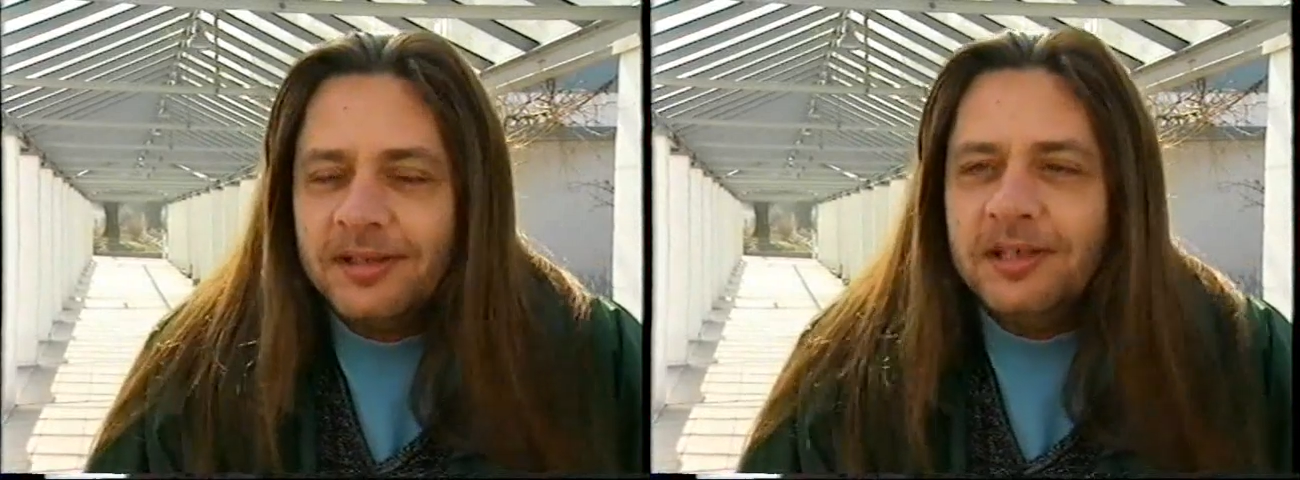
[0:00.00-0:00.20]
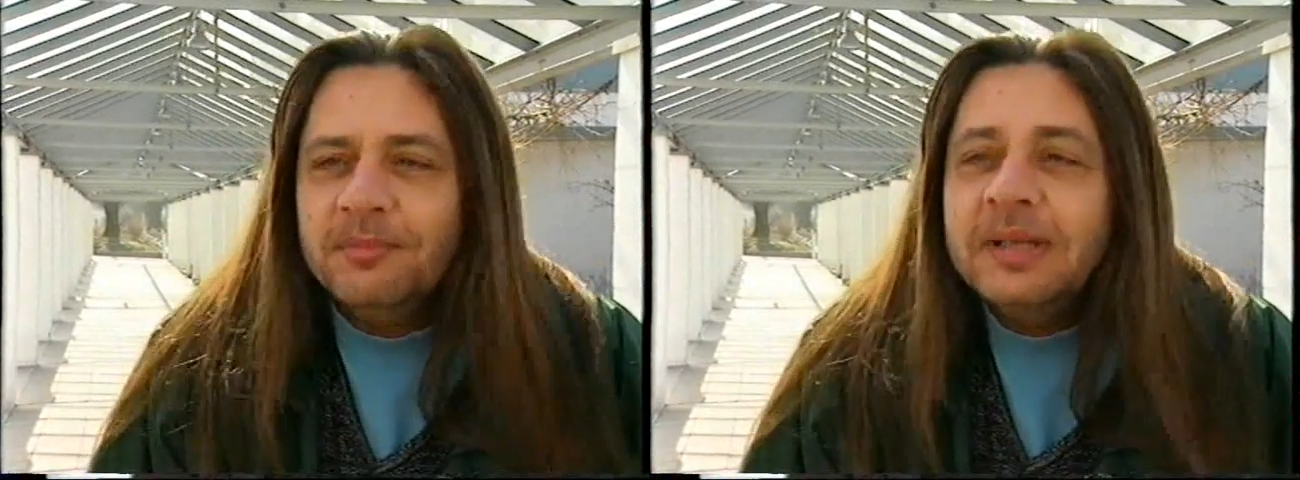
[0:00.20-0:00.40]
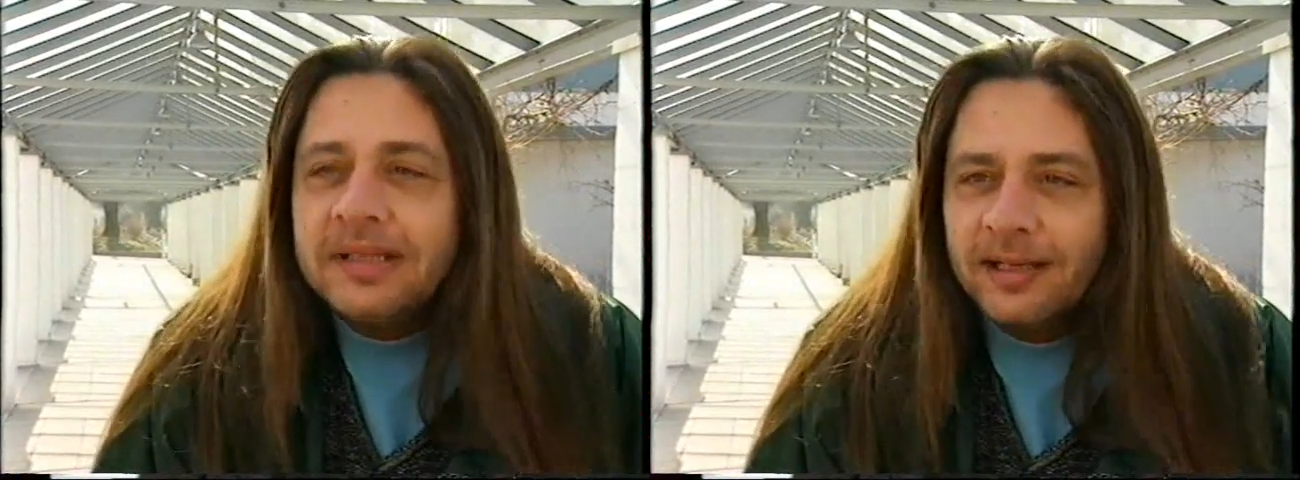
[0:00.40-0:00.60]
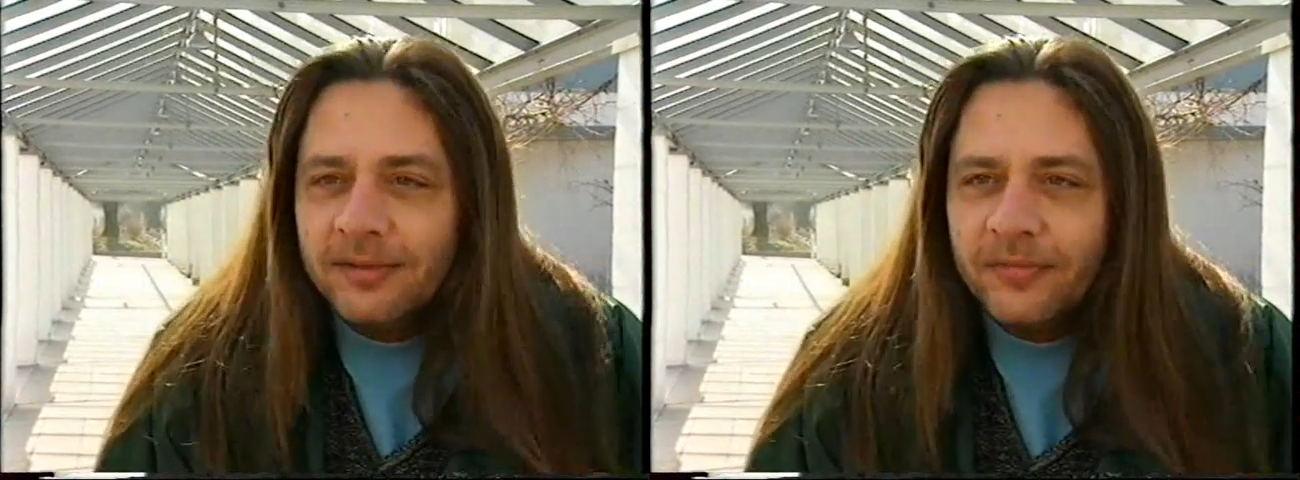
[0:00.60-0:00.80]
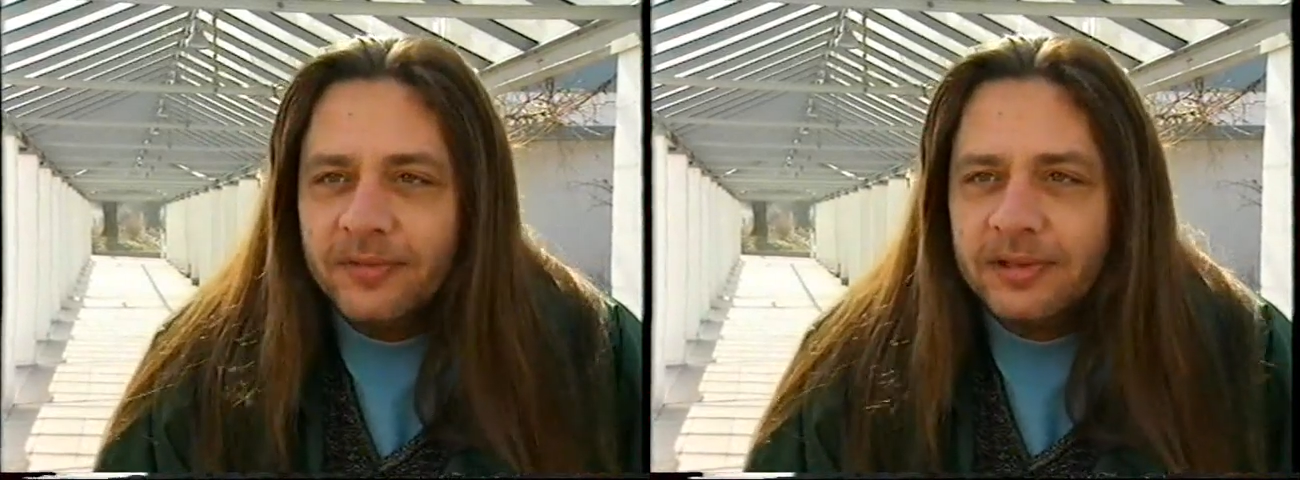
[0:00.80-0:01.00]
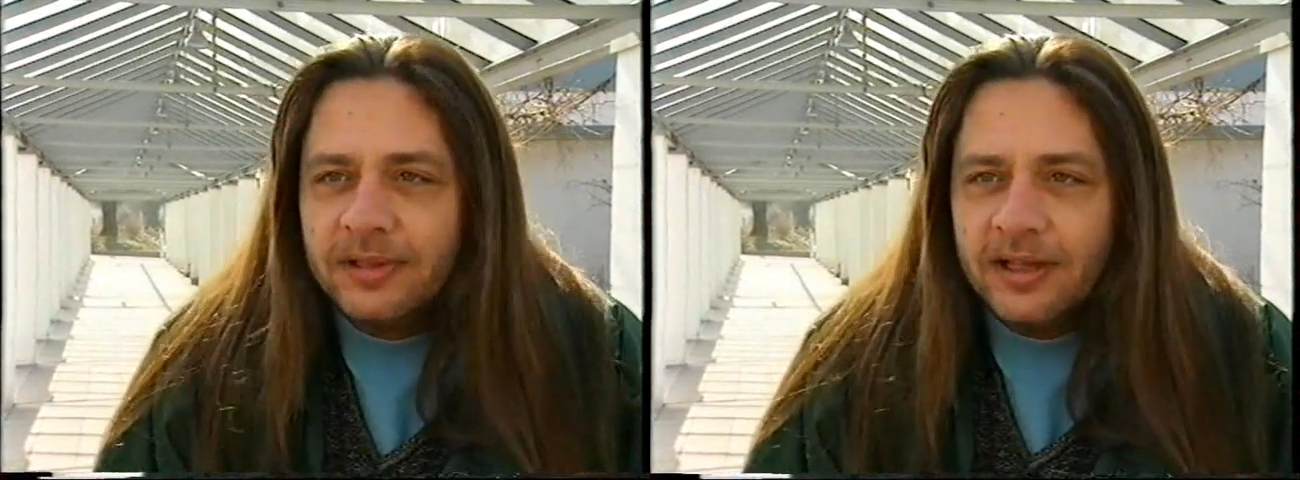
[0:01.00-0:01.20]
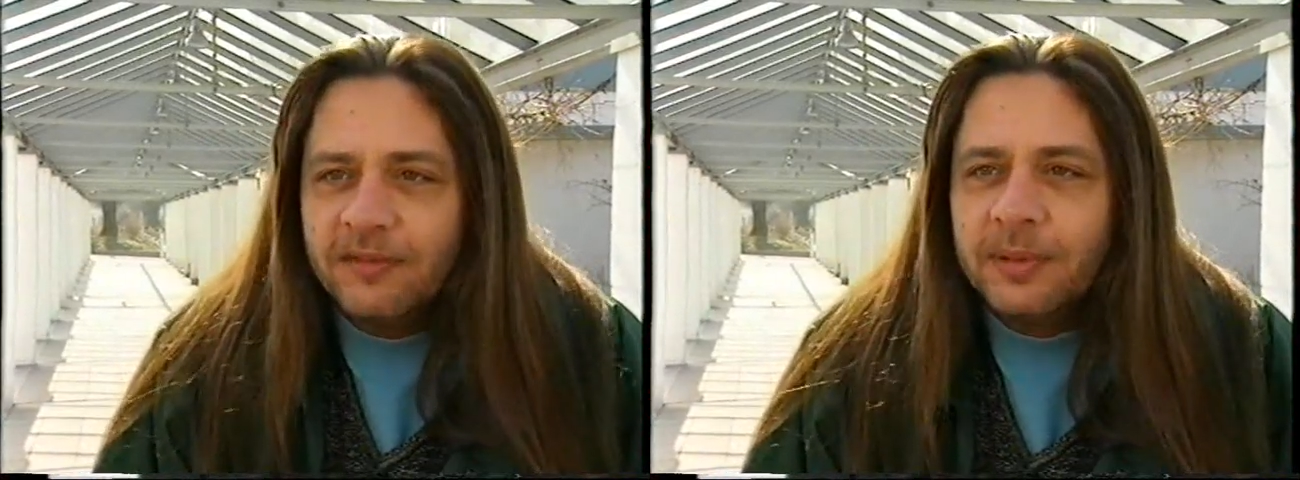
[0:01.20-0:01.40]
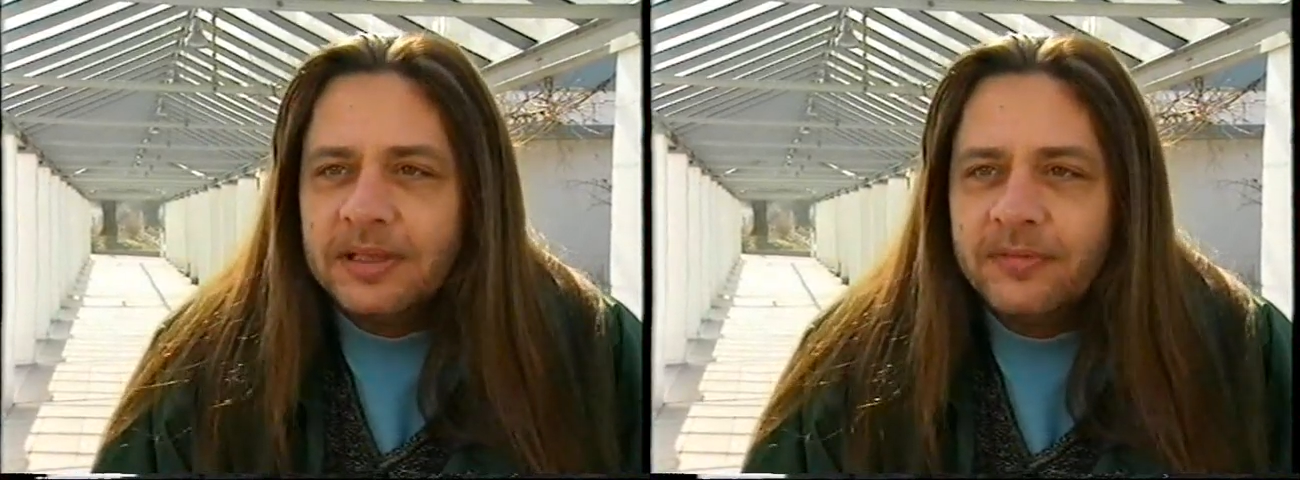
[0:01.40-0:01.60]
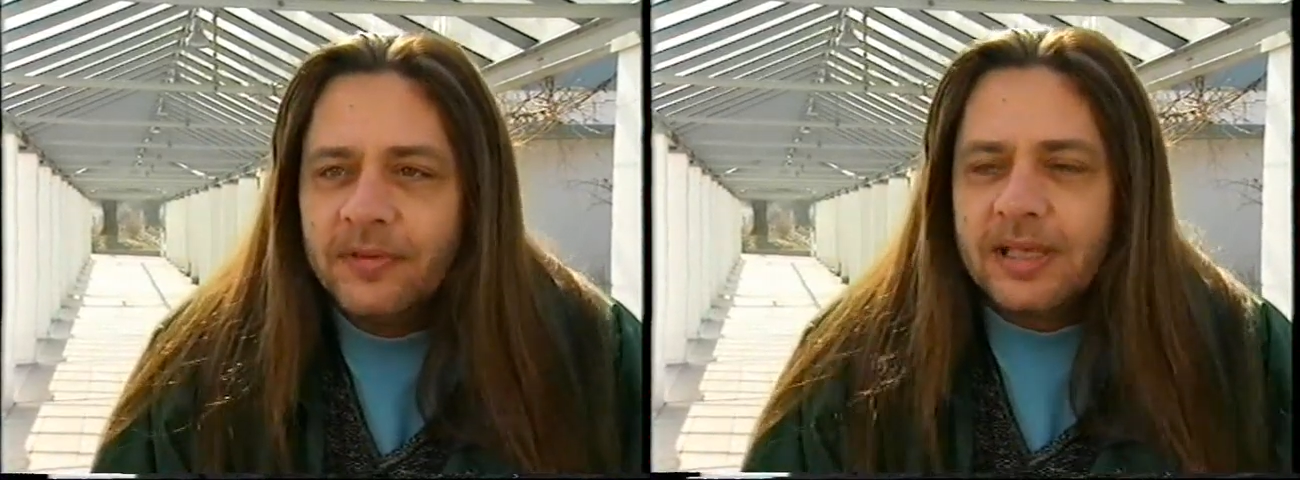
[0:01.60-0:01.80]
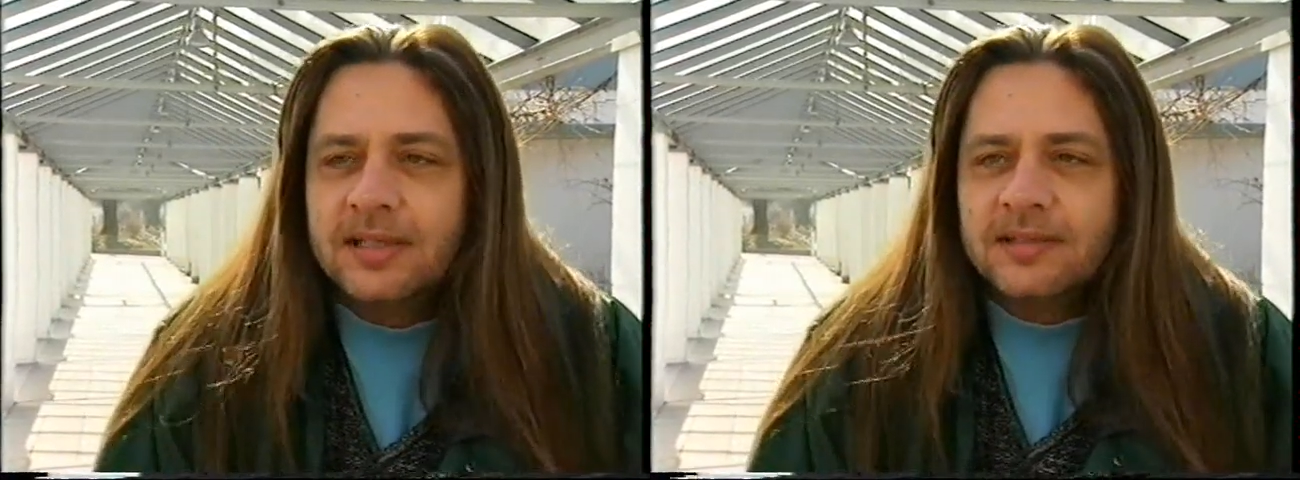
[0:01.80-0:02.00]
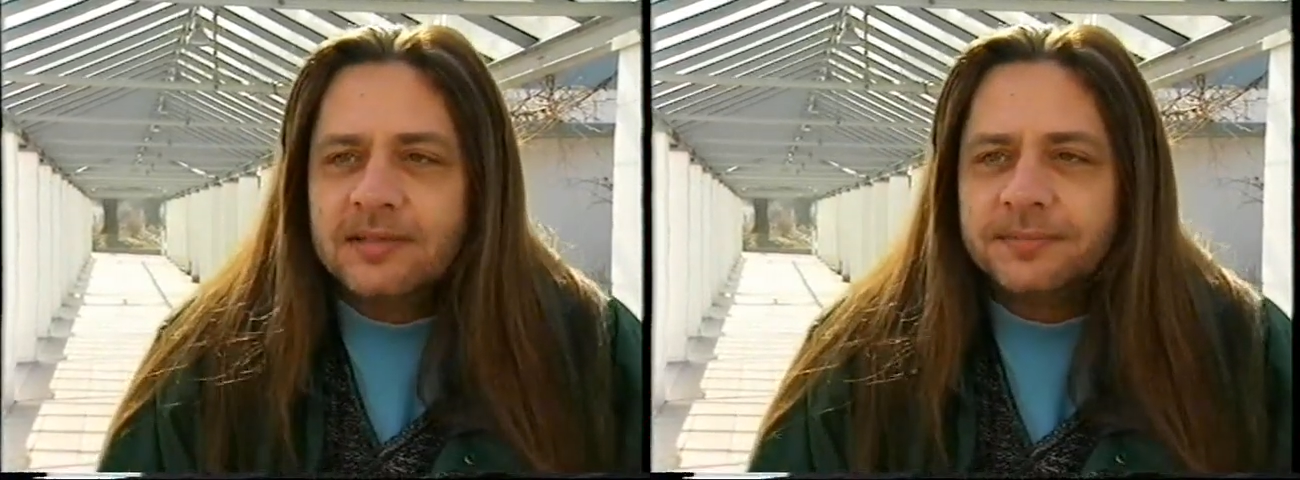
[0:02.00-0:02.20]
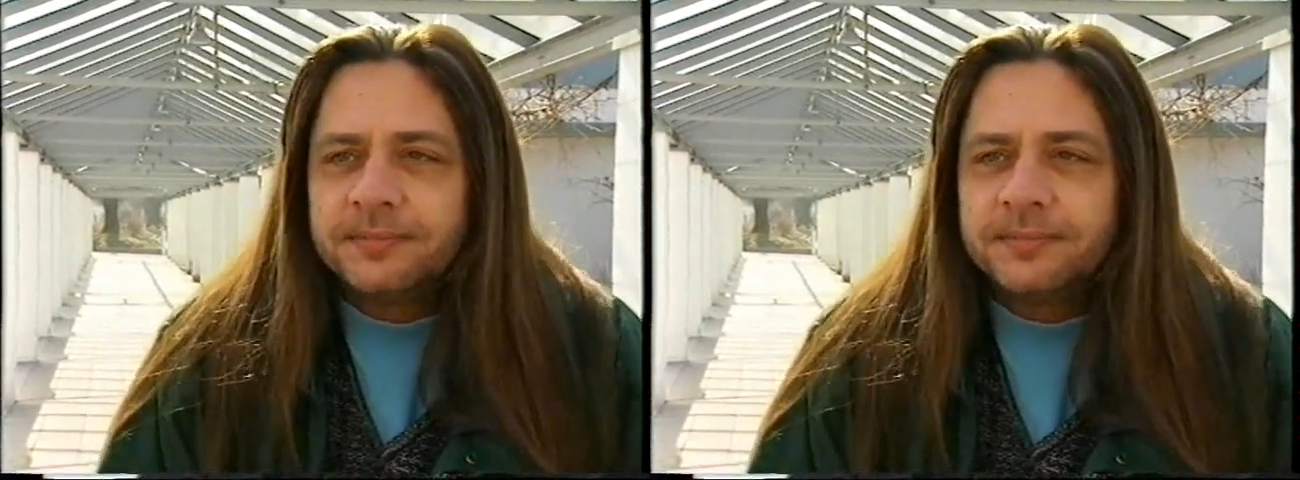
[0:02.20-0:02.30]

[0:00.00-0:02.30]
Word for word: die mithelfen. Die darf man nicht vergessen.